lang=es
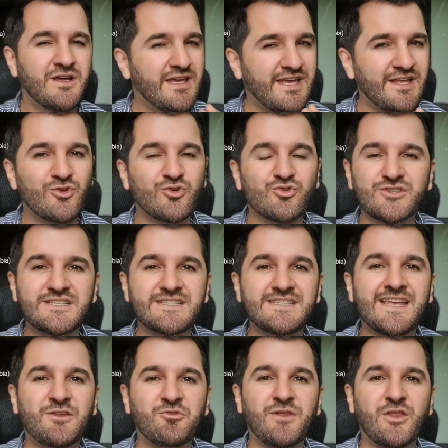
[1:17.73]
entonces
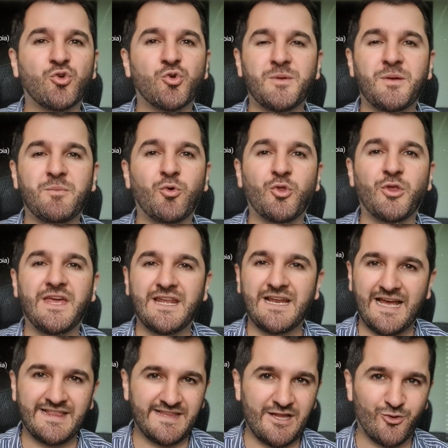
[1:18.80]
tiene un enorme poder
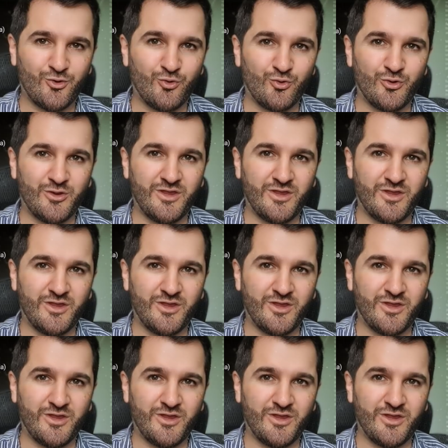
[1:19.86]
ante el trono de